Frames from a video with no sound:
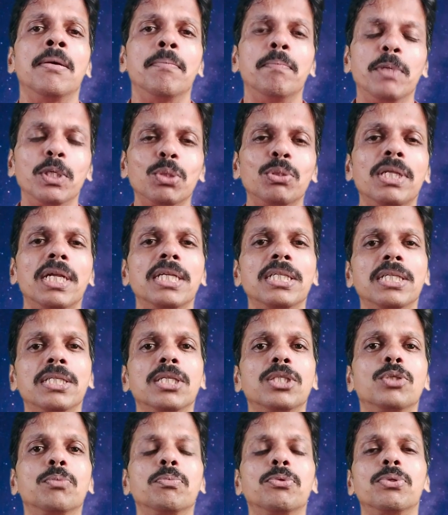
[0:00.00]
मिथुन राशि के
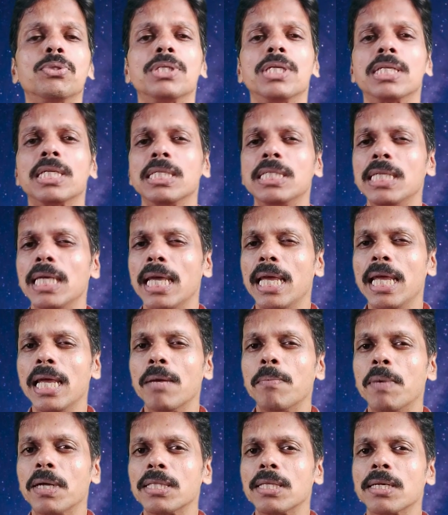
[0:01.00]
जो पुरुष है किसी
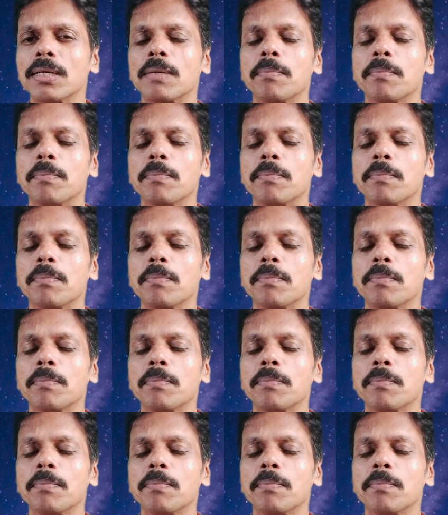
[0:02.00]
एक बात